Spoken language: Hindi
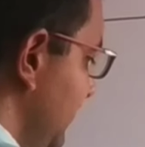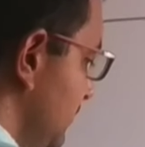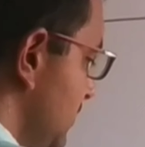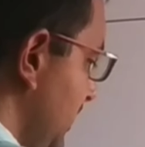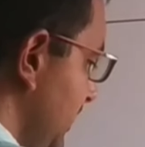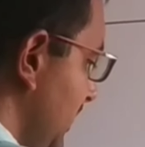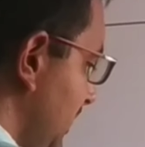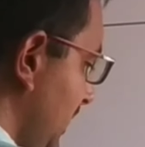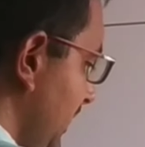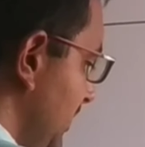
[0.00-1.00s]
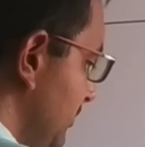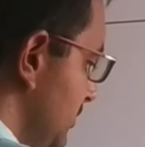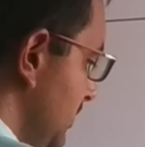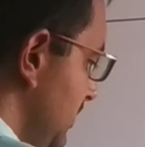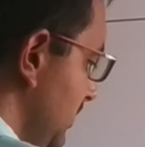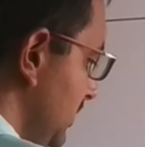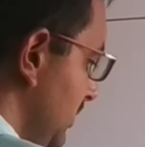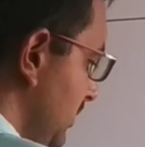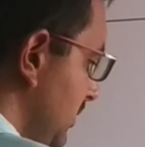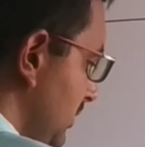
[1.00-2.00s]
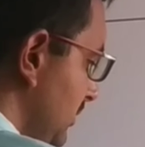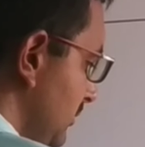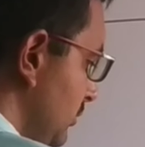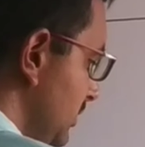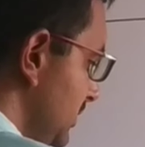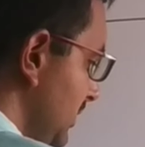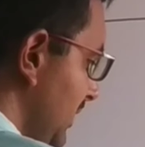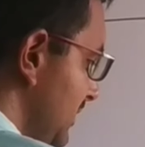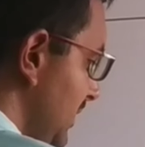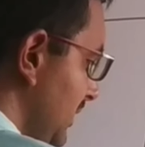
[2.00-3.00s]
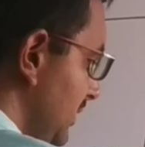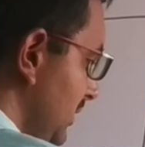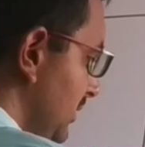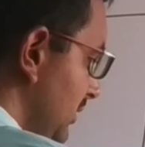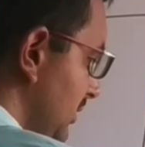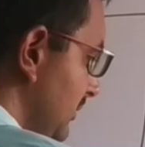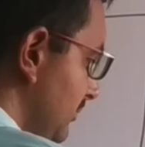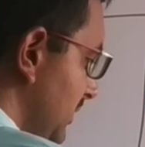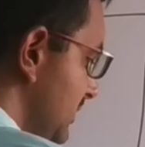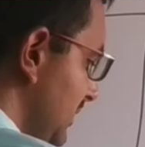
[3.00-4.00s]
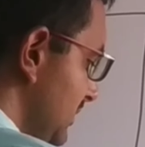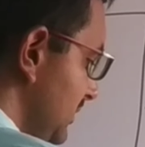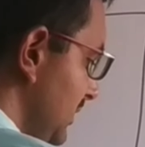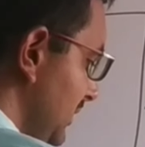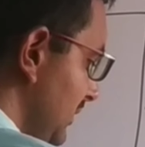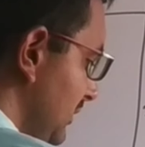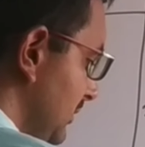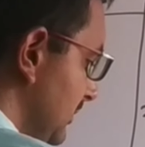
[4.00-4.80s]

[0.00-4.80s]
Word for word: की ऊंचाई हाइट पूछी थी वो कितनी आ जाएगी पचास आ जाएगी